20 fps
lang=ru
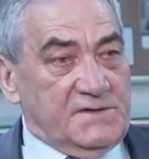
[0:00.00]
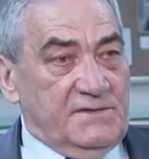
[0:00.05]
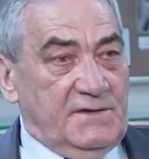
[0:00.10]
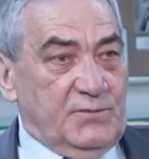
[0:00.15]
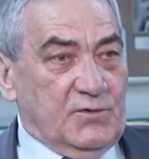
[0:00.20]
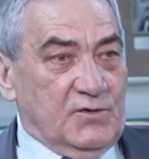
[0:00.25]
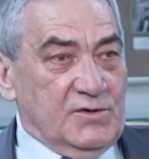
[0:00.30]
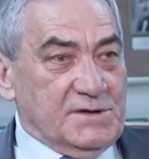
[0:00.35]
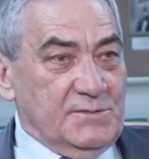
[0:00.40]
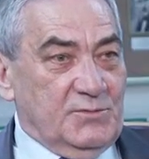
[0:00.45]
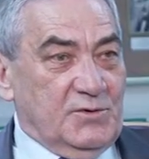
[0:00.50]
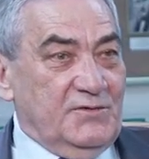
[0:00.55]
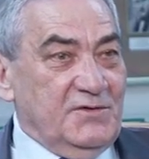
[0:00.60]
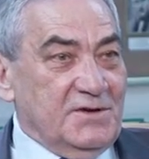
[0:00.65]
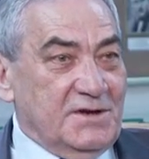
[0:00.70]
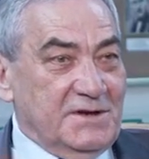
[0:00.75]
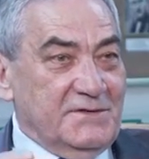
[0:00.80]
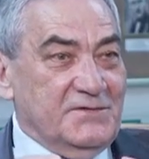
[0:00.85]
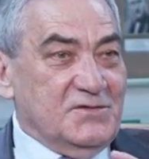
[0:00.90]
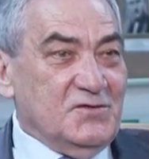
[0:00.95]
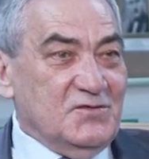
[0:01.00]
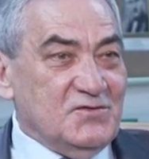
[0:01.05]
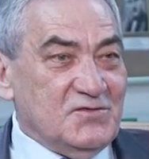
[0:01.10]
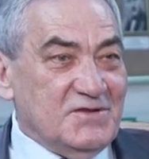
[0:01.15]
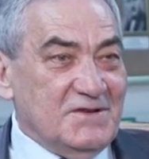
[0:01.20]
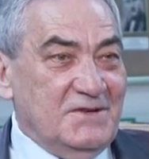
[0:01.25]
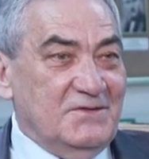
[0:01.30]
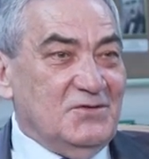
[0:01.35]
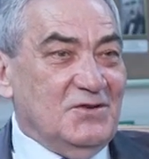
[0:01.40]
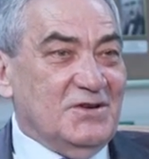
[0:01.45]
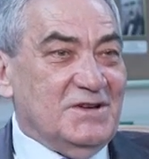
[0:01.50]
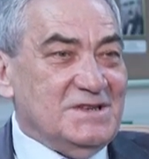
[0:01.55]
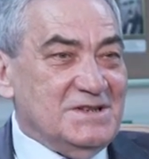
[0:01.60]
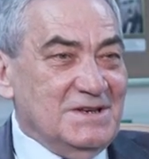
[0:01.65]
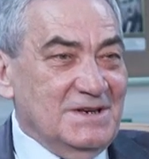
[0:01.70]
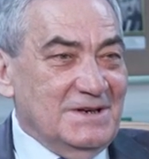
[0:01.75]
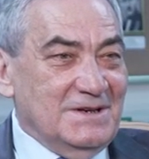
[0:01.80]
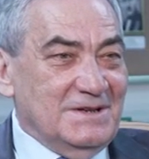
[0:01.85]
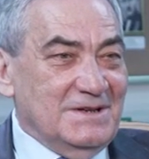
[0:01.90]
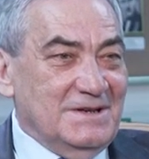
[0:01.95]
вопросом, но ведь это все уже давно
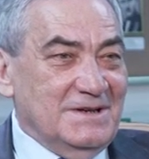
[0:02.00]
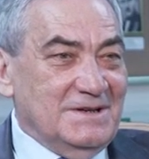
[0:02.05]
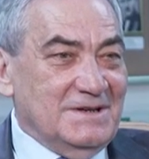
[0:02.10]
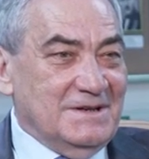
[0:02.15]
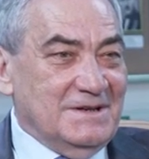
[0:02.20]
разделено, да?